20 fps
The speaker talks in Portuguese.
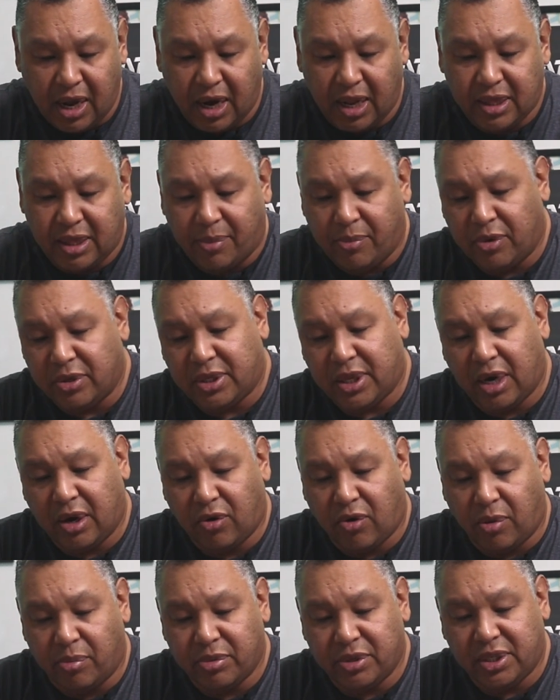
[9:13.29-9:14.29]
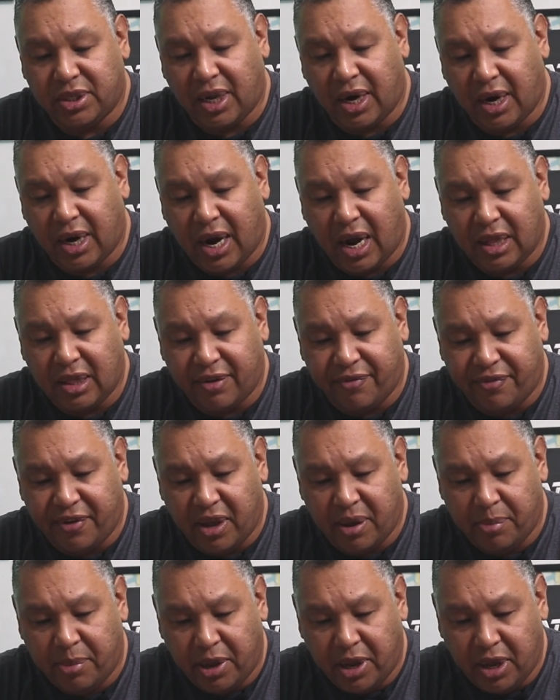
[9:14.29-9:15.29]
que ela está mostrando como destrancar, está
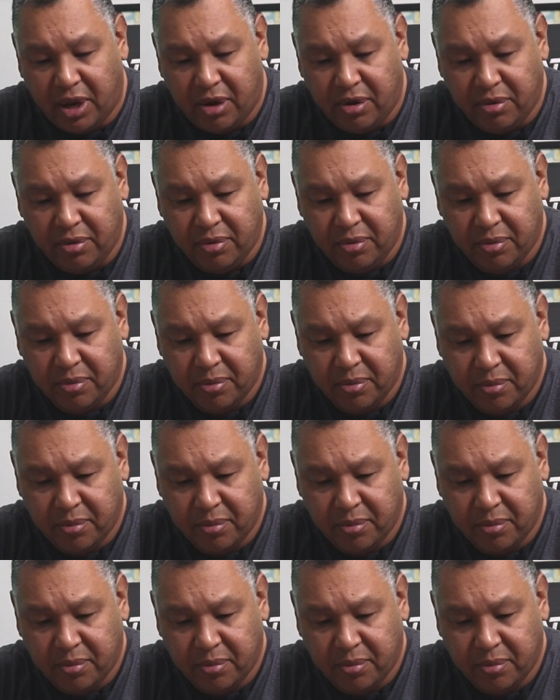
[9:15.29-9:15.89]
vermelho.